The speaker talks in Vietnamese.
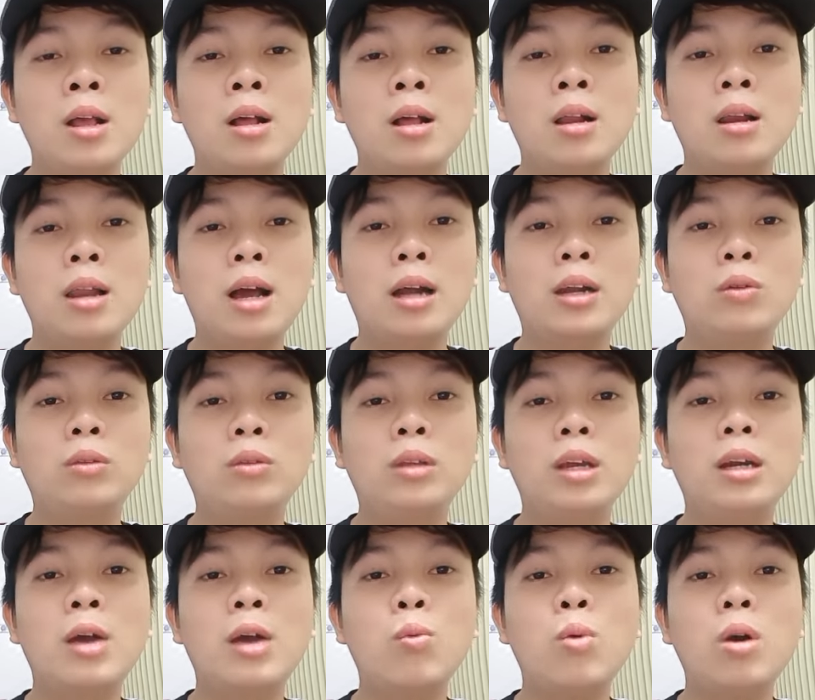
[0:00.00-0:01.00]
Lần đầu
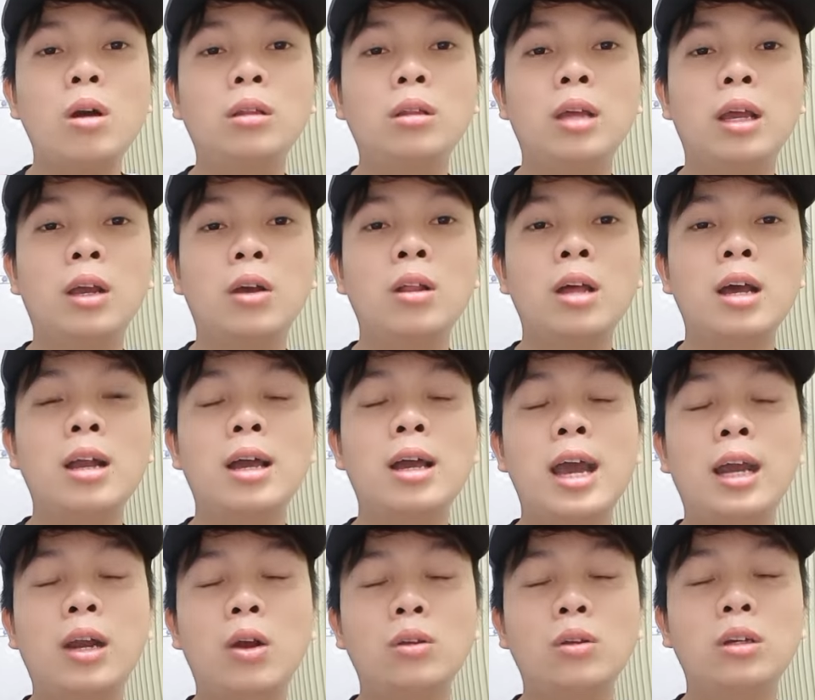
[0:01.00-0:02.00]
tiên ra quân thì có thể là
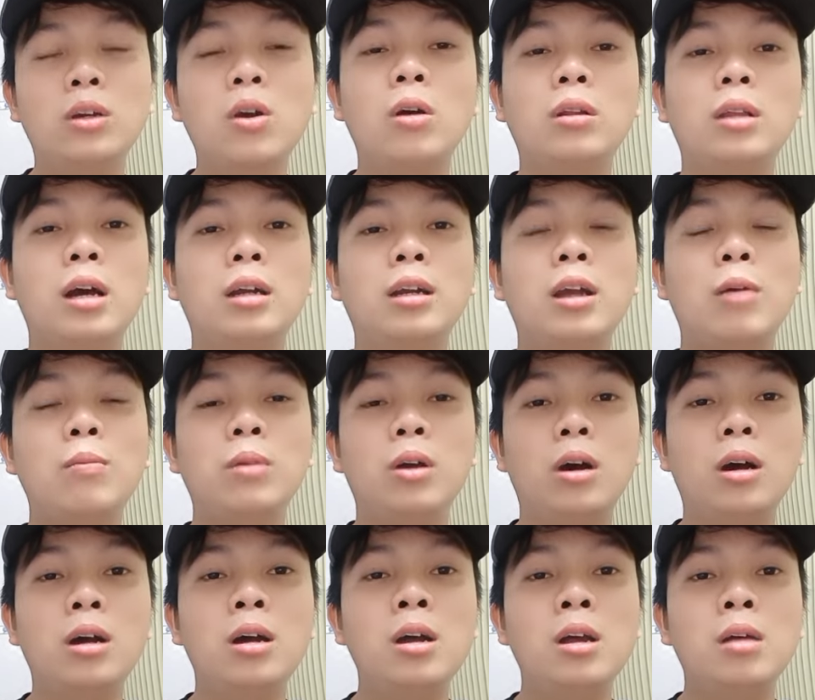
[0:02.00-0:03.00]
hai đội sẽ còn thận trọng
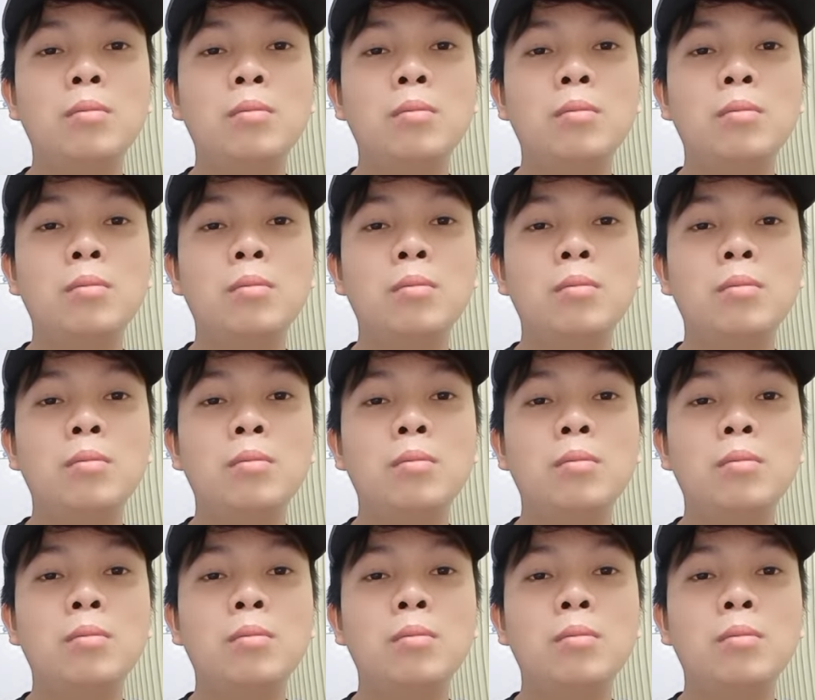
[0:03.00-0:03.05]
nữa.